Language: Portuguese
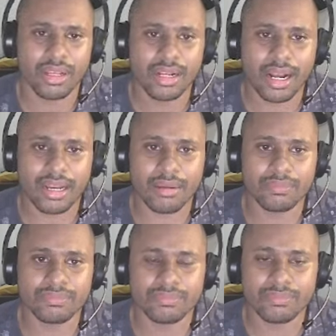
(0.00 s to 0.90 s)
Cara,
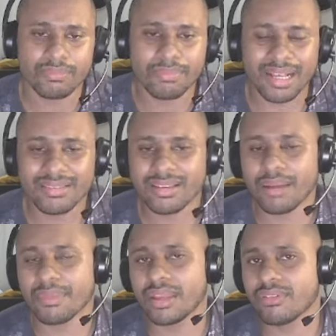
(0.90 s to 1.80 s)

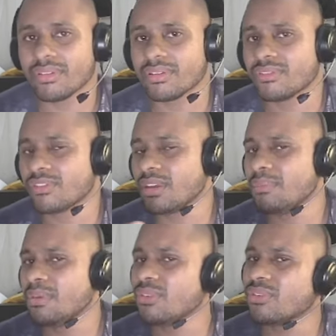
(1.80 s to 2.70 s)
basicamente
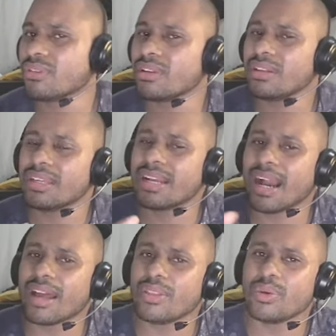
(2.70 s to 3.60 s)
times
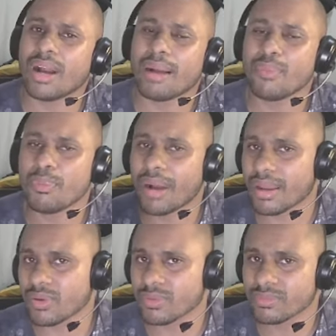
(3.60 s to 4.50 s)
ligados a mobile.